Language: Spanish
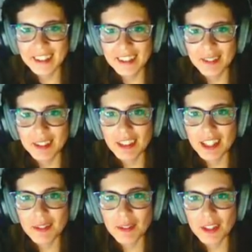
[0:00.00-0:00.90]
No sé
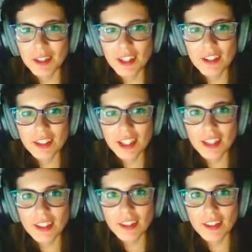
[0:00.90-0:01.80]
nada porque digo, ya lo
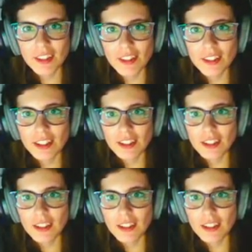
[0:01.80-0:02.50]
sé. No, no lo sé.